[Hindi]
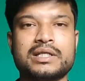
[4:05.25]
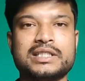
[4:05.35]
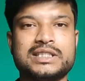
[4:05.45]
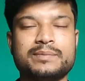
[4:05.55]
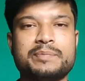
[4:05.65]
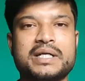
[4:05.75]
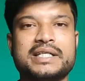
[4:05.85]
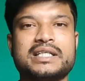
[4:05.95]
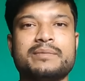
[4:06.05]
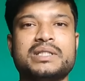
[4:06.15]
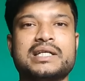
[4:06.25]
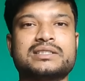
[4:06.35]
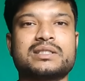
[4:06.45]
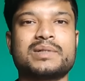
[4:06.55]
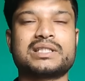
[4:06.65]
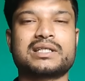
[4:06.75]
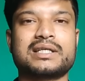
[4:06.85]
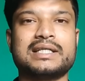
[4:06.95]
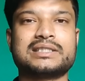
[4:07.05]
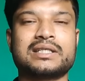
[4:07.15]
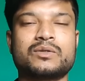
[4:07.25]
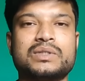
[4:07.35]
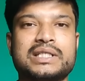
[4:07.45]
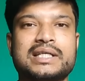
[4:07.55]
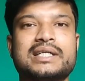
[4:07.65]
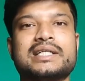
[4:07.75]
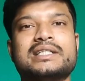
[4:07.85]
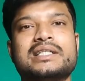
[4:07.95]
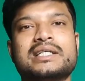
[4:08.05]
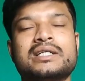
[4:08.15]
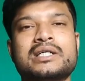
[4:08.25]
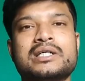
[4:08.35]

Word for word: किसी भी पार्टी ने विधानसभा तक का ऐसा कोई टिकट नहीं दिया